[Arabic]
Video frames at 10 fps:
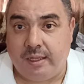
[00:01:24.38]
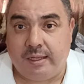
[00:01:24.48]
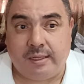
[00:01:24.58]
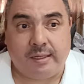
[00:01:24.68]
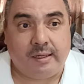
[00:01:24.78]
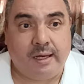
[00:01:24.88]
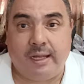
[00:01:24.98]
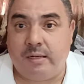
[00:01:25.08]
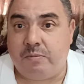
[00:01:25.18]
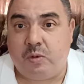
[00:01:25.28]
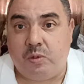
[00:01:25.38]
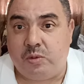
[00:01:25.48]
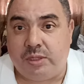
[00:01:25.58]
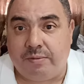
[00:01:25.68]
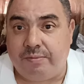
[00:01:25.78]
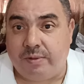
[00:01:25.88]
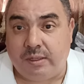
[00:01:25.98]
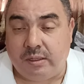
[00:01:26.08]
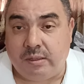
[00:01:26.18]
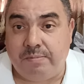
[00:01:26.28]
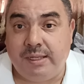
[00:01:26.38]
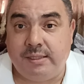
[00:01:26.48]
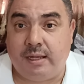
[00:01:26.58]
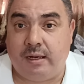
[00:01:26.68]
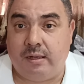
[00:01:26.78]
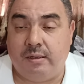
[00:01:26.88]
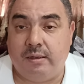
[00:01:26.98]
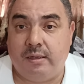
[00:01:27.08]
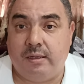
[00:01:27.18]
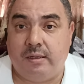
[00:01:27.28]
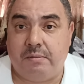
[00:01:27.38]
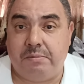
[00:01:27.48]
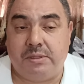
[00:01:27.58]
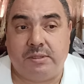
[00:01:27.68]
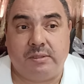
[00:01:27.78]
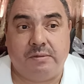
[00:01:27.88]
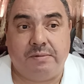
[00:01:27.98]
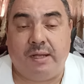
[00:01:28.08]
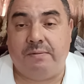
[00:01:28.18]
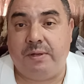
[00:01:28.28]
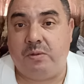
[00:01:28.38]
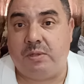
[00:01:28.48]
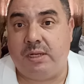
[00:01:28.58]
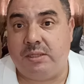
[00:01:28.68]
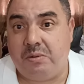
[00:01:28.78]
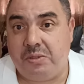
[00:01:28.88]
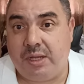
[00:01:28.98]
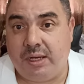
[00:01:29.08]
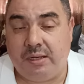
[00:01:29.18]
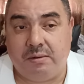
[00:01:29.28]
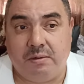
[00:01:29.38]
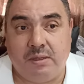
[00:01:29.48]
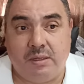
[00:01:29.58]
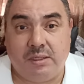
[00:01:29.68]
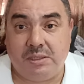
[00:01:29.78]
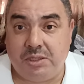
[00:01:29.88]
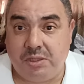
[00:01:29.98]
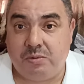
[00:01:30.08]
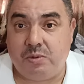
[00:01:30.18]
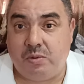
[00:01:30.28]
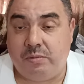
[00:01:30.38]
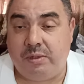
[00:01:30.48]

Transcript: آه، العالم كله شاف آه، مهزله باش في 2023 تجي وتقول